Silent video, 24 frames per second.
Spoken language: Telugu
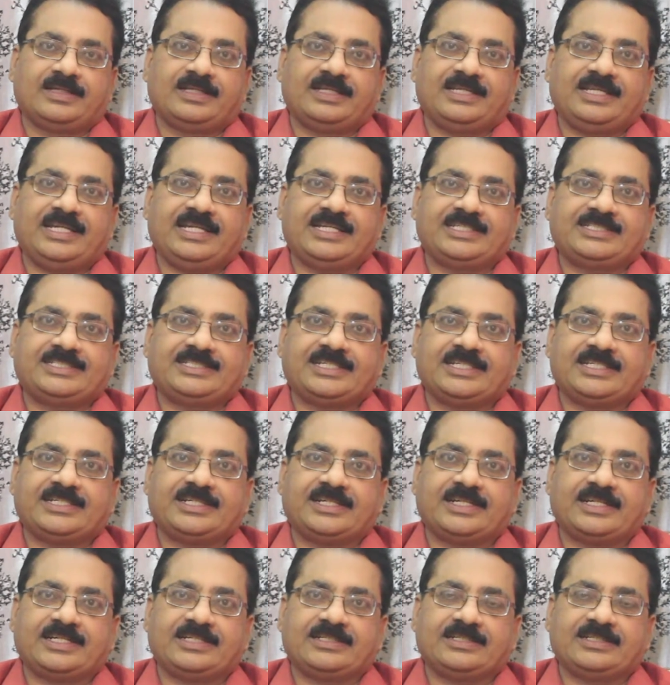రియల్ ఎస్టేట్
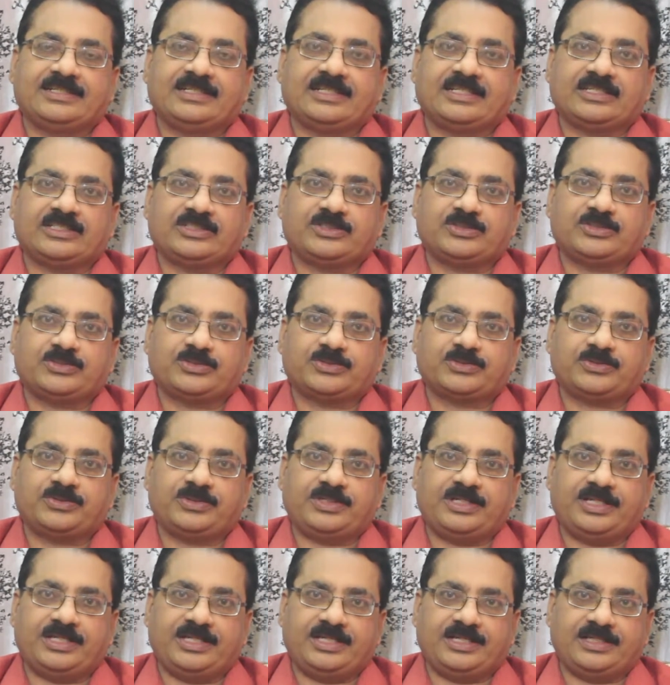రంగం కనుక
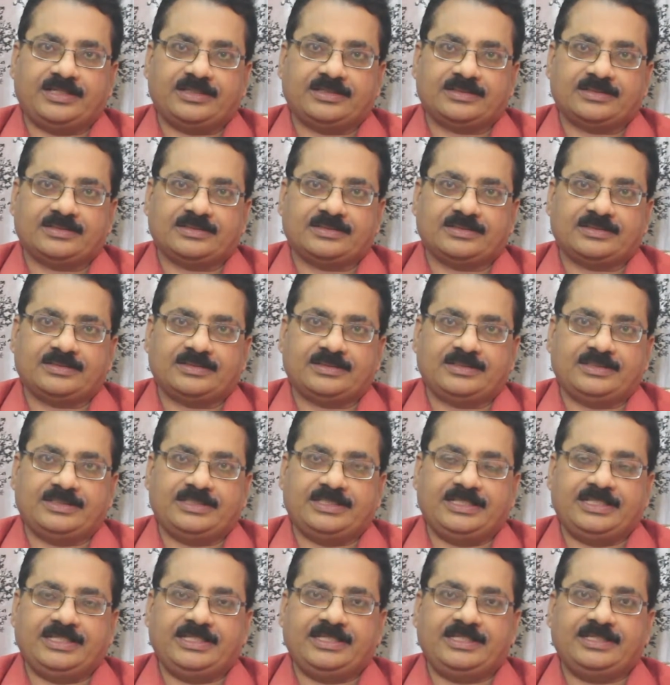చూసుకుంటే
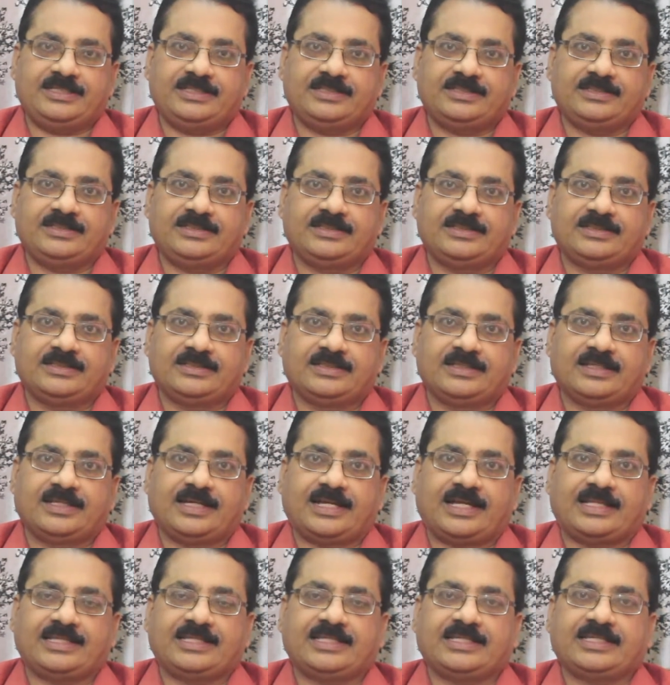ఇది
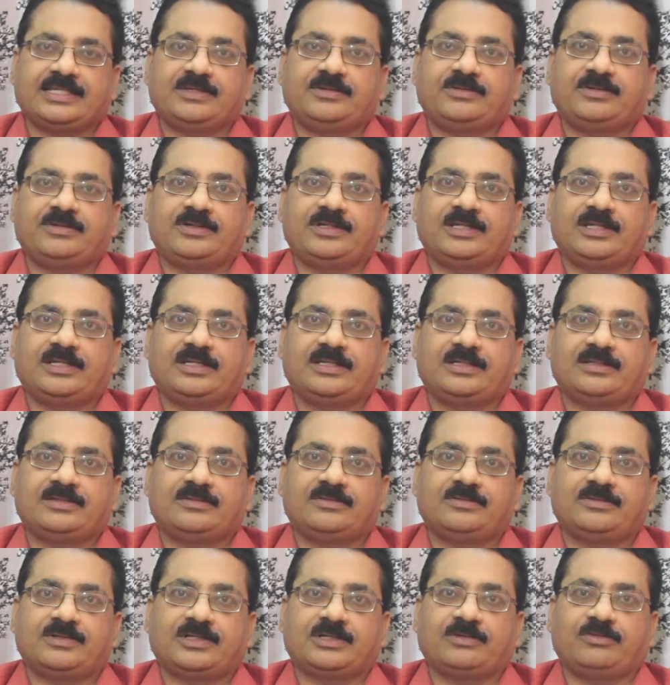అందరికీ కూడా
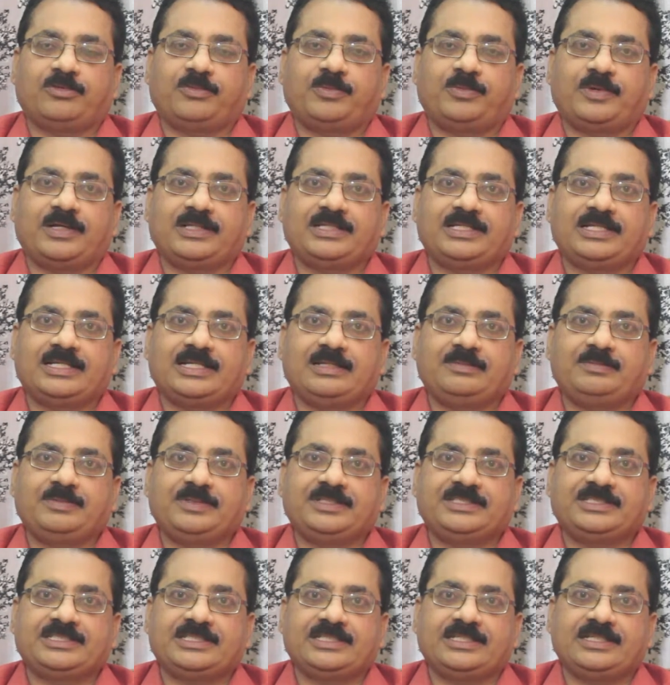ఒక ఉపాధి
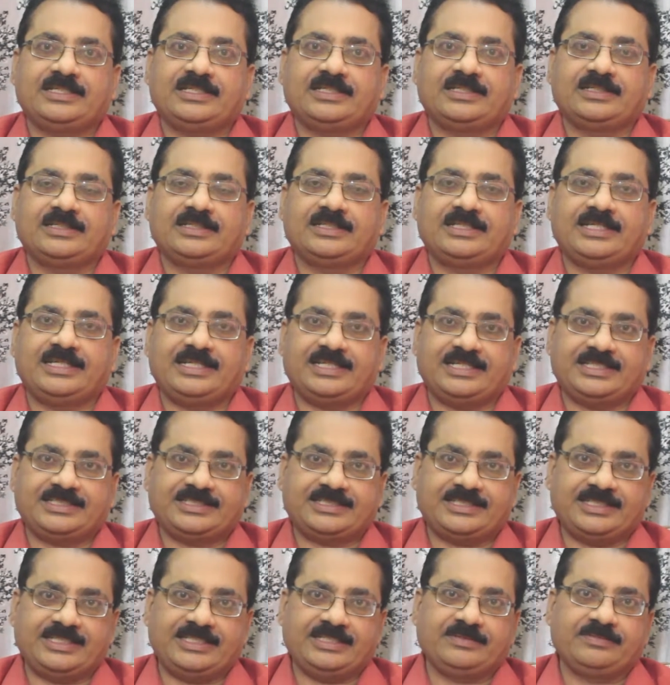కల్పించే
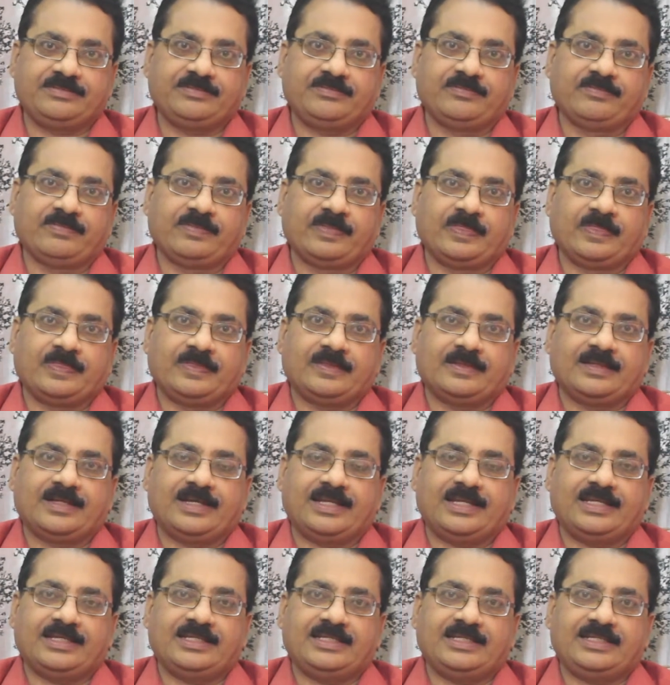ఇండస్ట్రీ
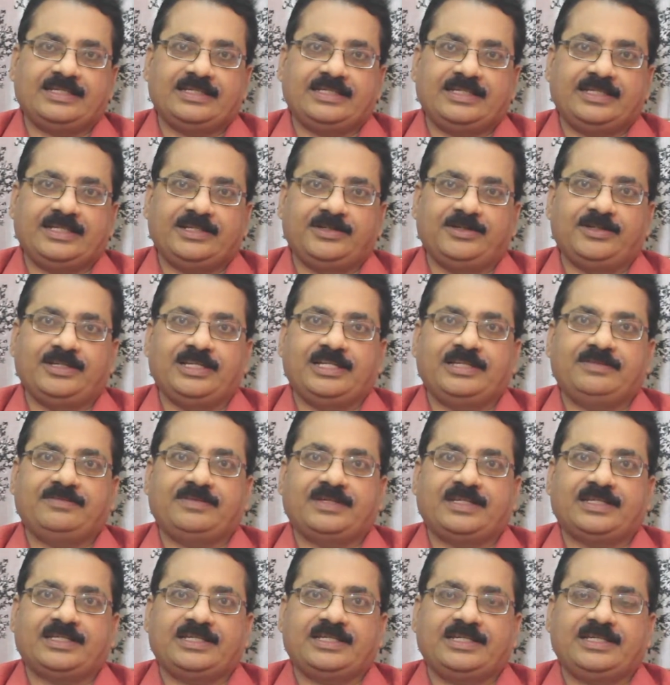అలాగే ఇల్లు లేని
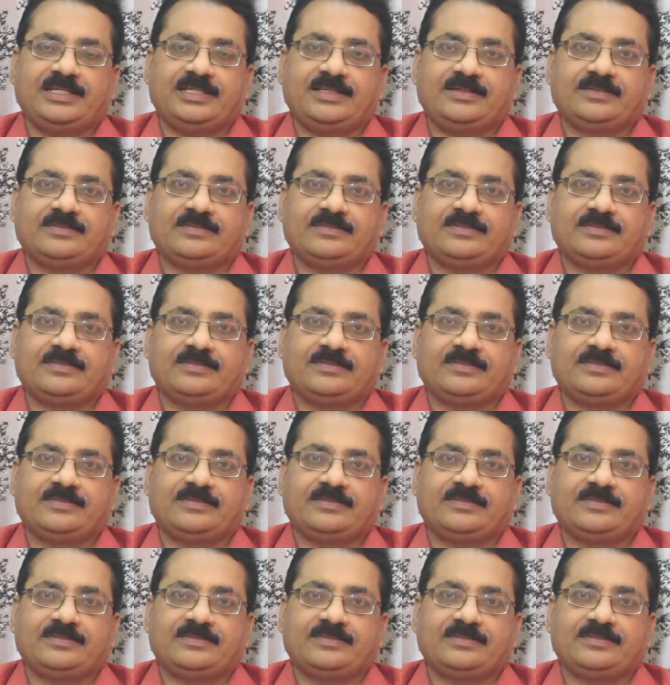వారికి